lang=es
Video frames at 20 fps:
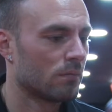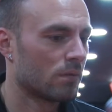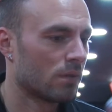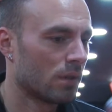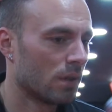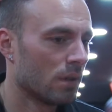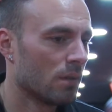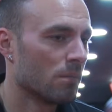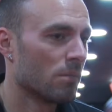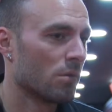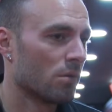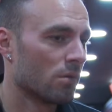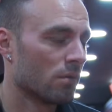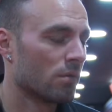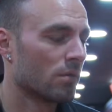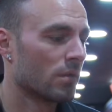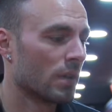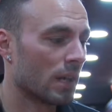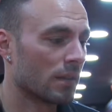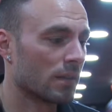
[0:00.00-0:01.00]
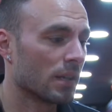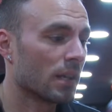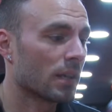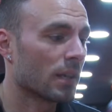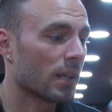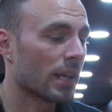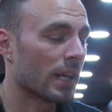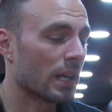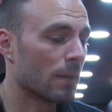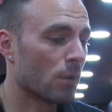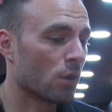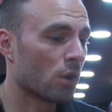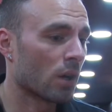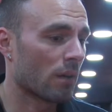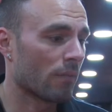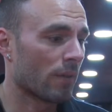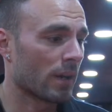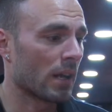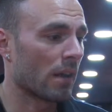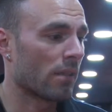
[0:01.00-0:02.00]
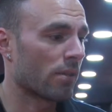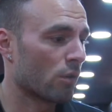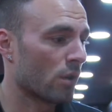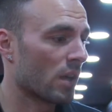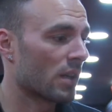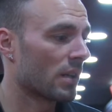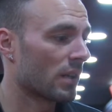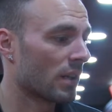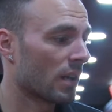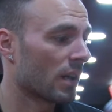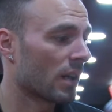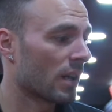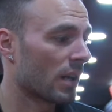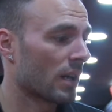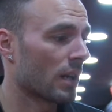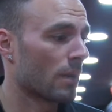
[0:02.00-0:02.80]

Sí, por la tierra y queremos coger varias zonas estratégicas,